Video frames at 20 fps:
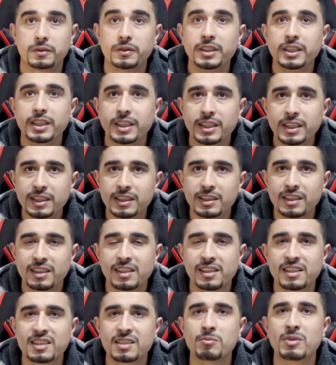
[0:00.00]
في عيد
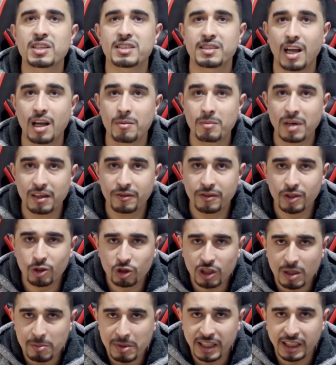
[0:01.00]
الكريسماس عام
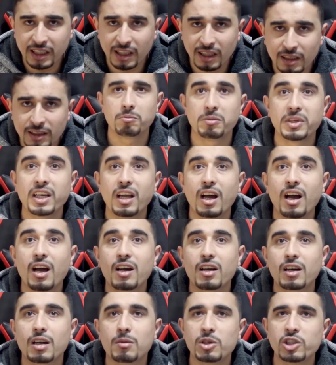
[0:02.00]
2008 من
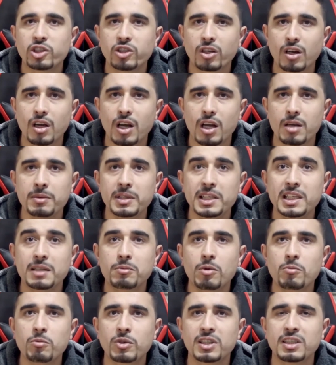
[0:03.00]
اغرب الجرائم اللي
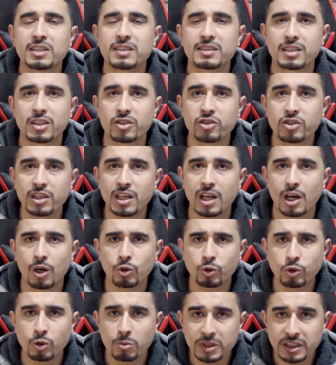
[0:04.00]
ممكن تسجلها
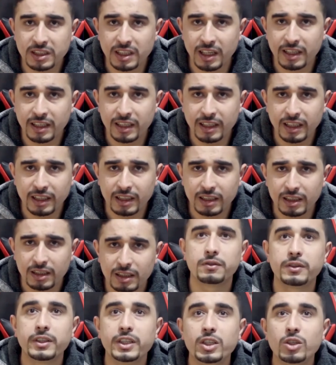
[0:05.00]
كتب التاريخ
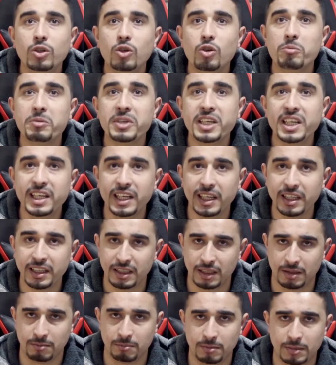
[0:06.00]
في يوم من
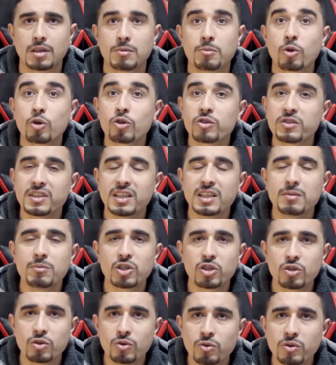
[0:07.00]
الايام بروس
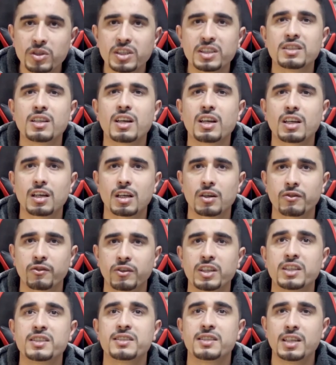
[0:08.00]
المجنون تنكر
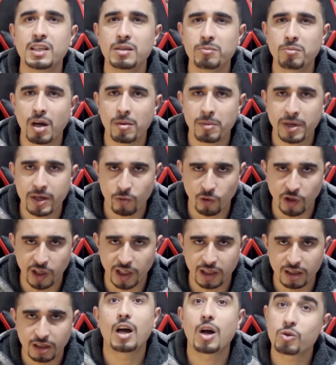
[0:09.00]
في زي بابا
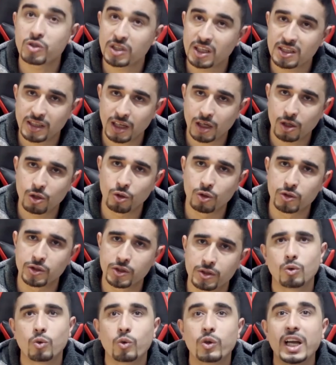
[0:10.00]
نويل او سانتا
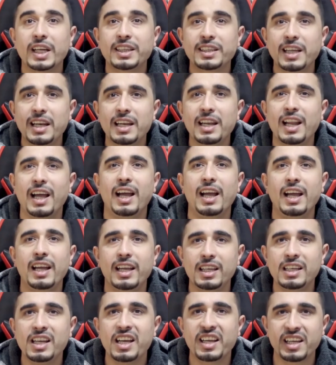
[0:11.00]
كلوز وقتل
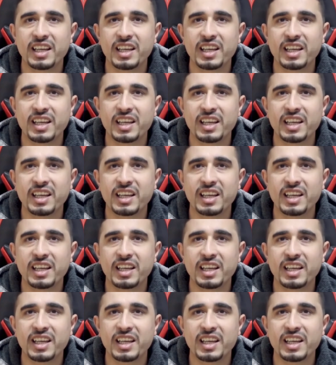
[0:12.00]
عائله